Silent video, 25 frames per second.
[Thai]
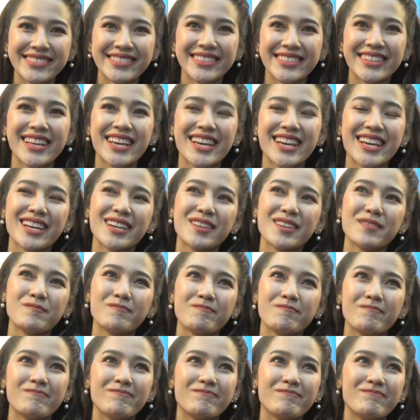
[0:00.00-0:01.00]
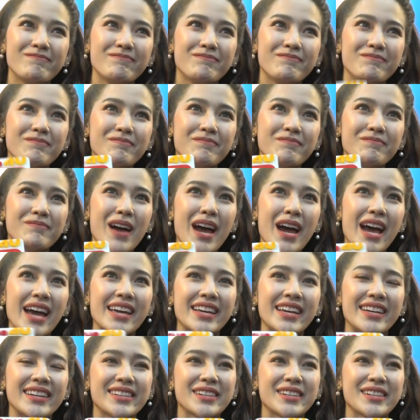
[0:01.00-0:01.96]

ไงไม่